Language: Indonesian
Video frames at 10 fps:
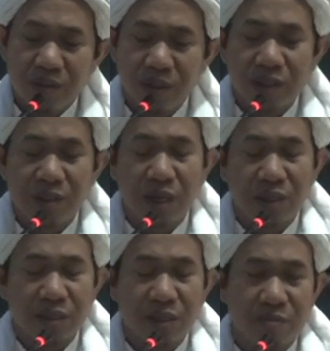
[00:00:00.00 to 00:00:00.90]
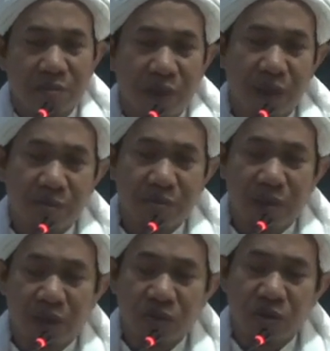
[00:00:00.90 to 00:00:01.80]
dan jangan sampai
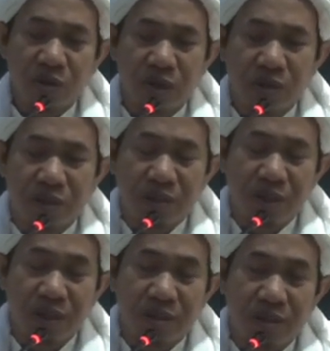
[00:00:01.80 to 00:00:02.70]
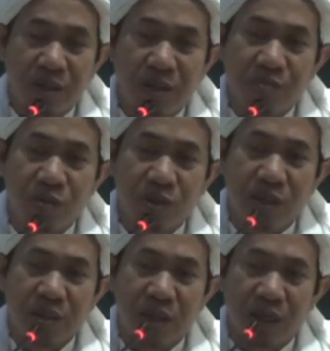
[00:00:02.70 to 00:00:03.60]
apabila seorang istri punya
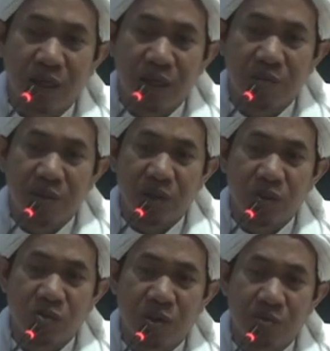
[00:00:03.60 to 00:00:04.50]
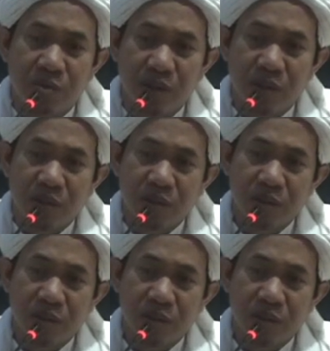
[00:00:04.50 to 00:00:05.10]
salah kepada suami